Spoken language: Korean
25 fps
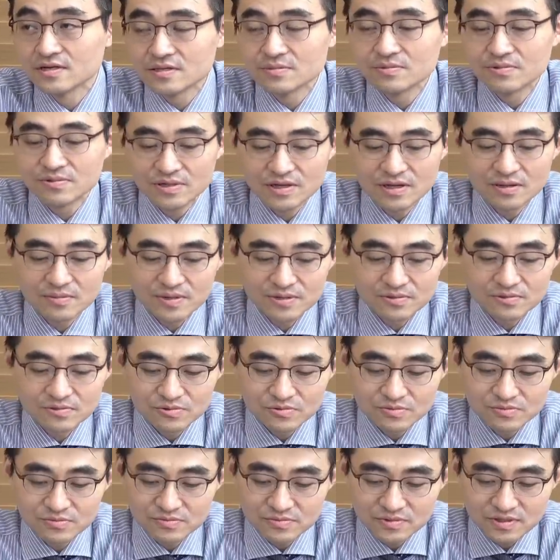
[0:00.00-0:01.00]
이번에 아마
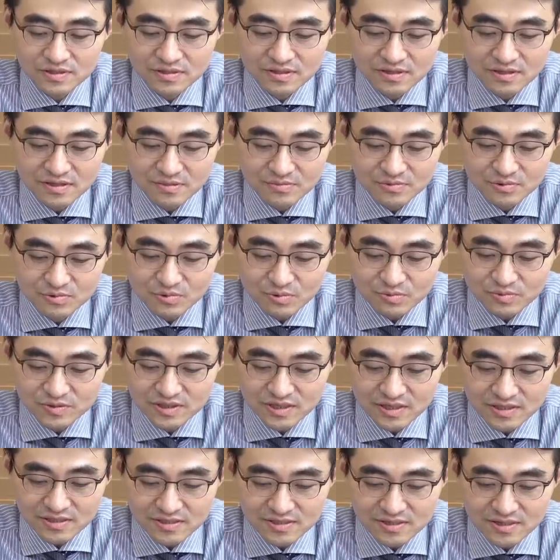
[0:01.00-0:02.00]
좀 기대감이 좀 높지
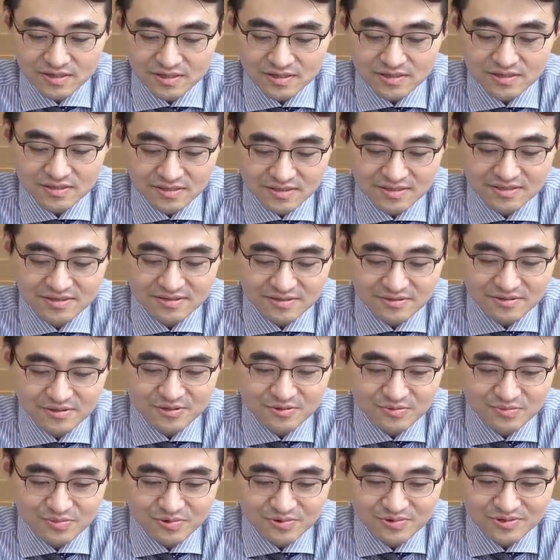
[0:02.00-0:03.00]
않을까 이렇게
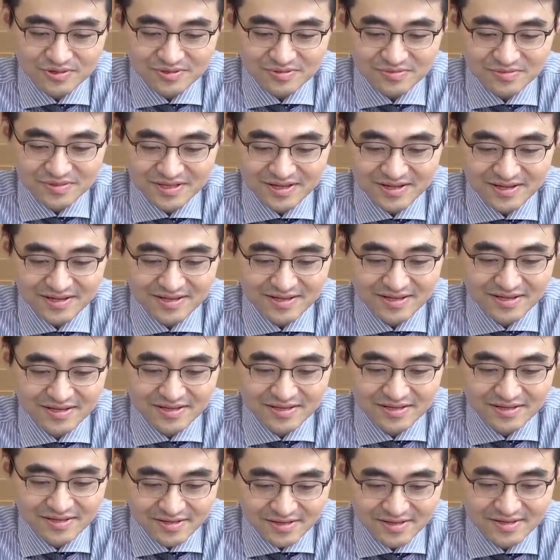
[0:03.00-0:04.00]
좀 보고 있습니다. 폴드.
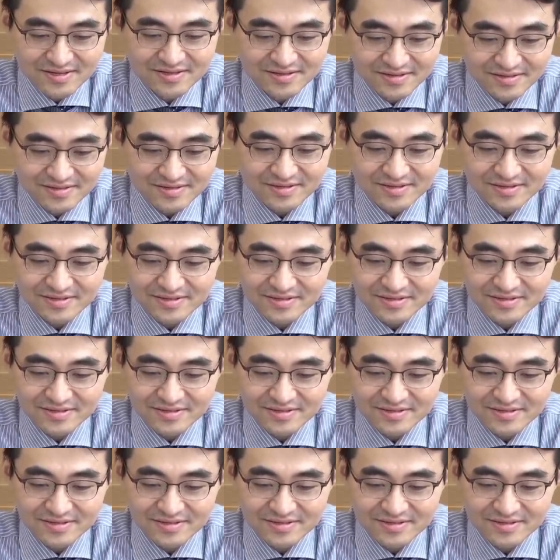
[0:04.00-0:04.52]
네.